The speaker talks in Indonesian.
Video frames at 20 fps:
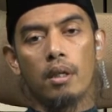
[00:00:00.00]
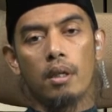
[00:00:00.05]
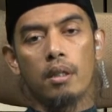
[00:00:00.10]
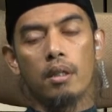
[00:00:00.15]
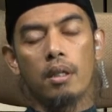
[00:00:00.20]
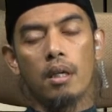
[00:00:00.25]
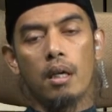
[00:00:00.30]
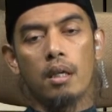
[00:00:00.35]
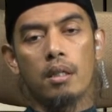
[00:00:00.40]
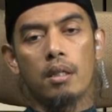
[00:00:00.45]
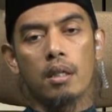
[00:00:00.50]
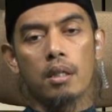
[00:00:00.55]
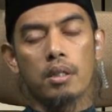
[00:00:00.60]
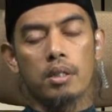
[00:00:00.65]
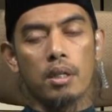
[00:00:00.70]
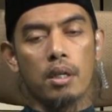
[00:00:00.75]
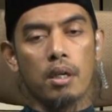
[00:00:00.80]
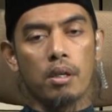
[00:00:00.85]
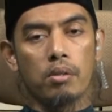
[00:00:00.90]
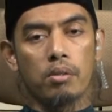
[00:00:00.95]
Inilah yang
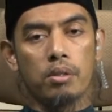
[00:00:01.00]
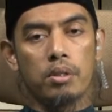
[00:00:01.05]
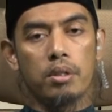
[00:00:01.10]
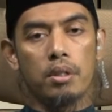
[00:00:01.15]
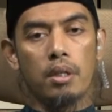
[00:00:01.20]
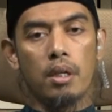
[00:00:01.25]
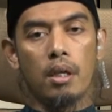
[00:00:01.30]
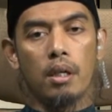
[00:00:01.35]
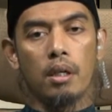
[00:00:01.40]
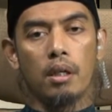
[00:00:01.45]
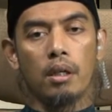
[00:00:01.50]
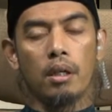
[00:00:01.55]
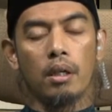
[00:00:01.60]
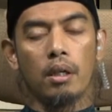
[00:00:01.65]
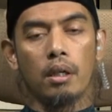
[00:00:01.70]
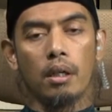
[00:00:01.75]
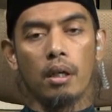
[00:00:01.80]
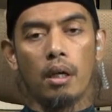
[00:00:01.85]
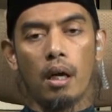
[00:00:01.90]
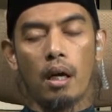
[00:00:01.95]
seharusnya
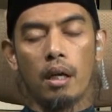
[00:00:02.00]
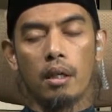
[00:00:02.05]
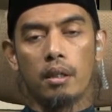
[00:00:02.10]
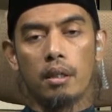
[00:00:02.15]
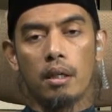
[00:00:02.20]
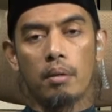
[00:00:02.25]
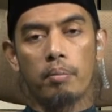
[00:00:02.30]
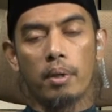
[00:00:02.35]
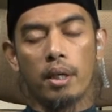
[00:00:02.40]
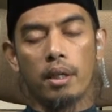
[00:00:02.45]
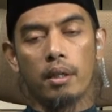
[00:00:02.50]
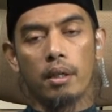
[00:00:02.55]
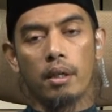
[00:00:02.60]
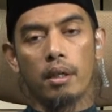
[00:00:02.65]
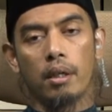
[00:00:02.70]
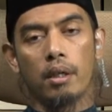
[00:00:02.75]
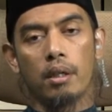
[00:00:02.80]
uh, ada pada